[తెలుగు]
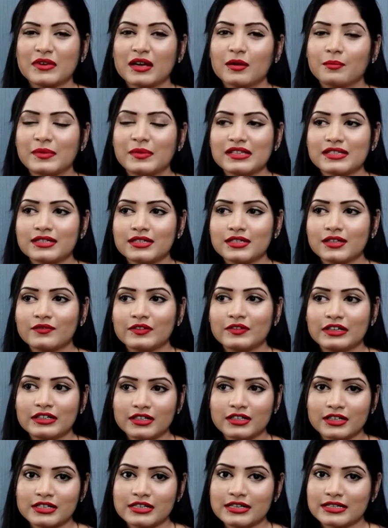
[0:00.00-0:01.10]
కంపల్సరీగా
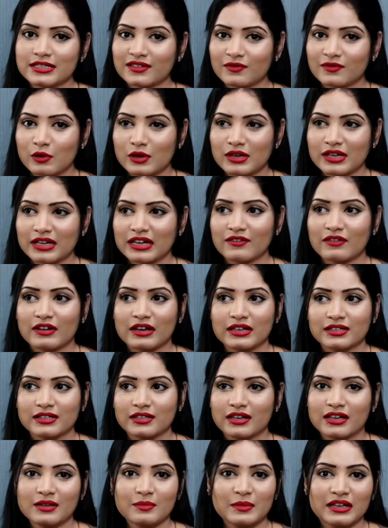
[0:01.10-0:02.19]
ఫిల్టర్ చేసిన వాటరే
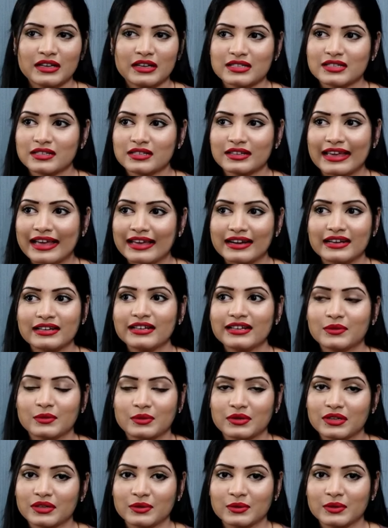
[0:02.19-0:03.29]
వాడతారని మనకు అసలు గ్యారంటీ
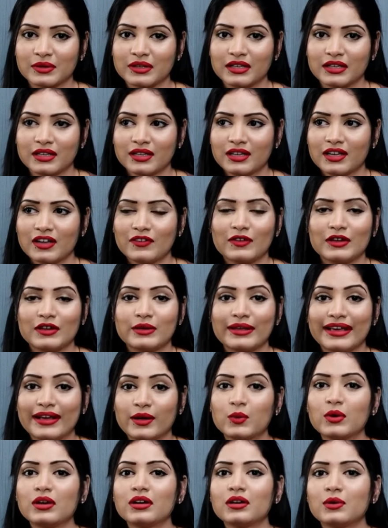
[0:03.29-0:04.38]
ఉండదు వాళ్ళు
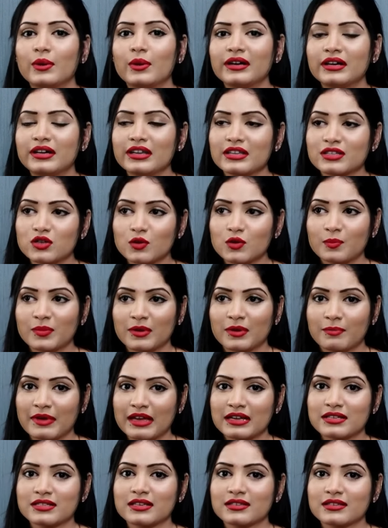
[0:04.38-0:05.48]
ఎక్కువ క్వాంటిటీస్లో
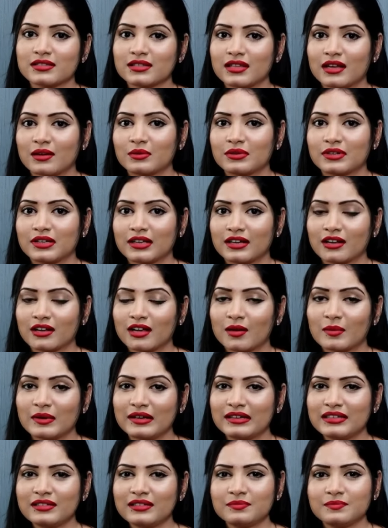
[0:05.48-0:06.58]
ప్రిపేర్ చేస్తూ ఉంటారు
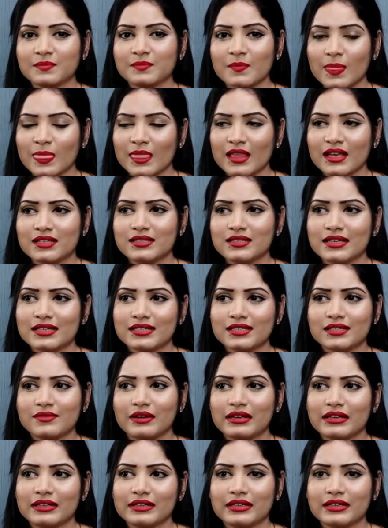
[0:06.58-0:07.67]
కాబట్టి జస్ట్
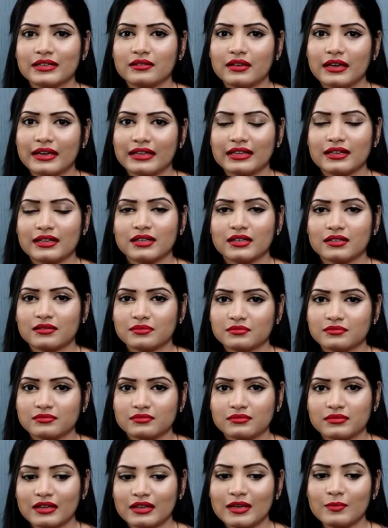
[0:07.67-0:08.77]
వాళ్ళకి ఏదన్నా
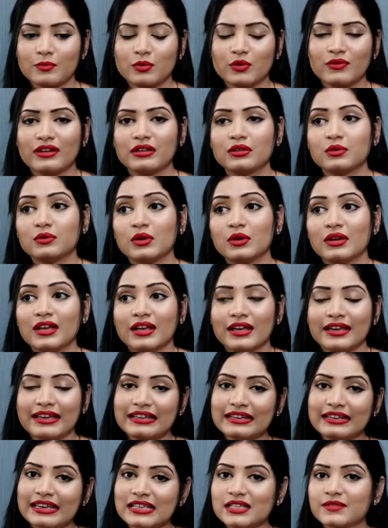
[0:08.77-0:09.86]
ఇప్పుడు వాళ్ళు
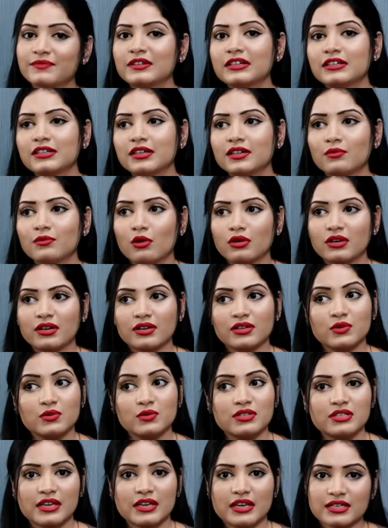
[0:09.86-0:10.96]
ఇన్ కేస్ ఫిల్టర్డ్ వాటర్
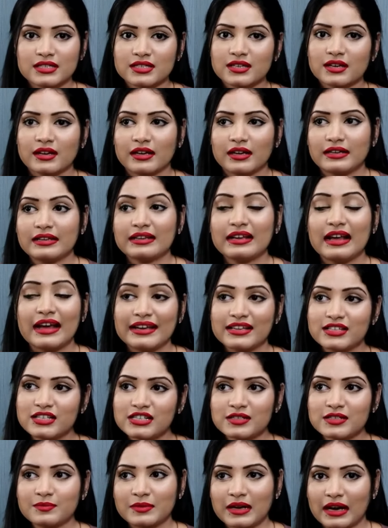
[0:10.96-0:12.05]
యూస్ చేసినా కానీ
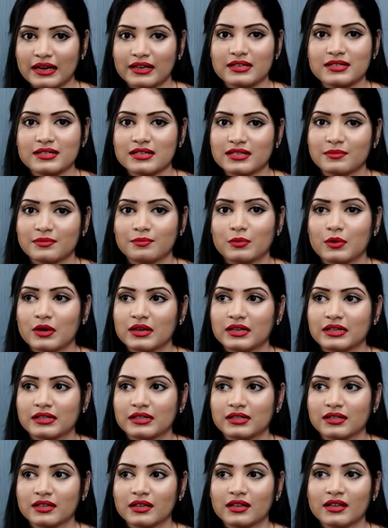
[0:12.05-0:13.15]
హైజీన్ ప్రాక్టీసెస్
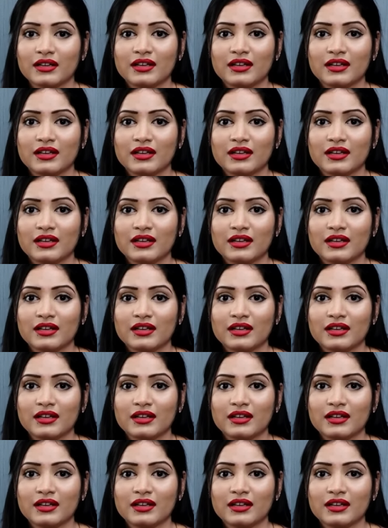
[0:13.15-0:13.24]
ఇంపార్టెంట్